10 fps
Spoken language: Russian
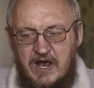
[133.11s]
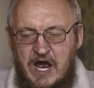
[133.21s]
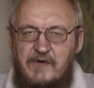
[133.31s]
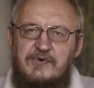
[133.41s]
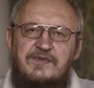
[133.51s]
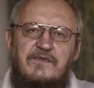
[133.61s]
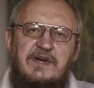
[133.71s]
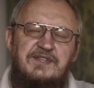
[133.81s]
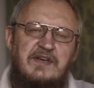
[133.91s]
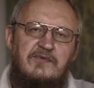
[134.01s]
А вот в
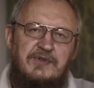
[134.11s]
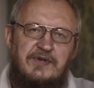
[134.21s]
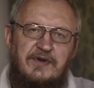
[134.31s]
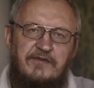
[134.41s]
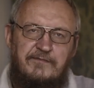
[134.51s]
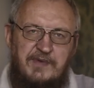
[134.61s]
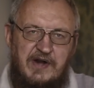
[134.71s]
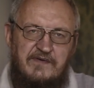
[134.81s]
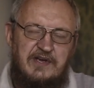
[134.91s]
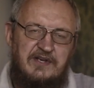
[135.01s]
этой вот, в
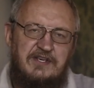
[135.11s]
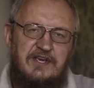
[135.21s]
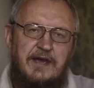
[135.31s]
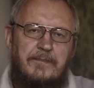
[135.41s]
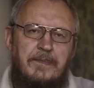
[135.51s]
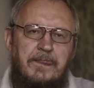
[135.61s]
первой книге,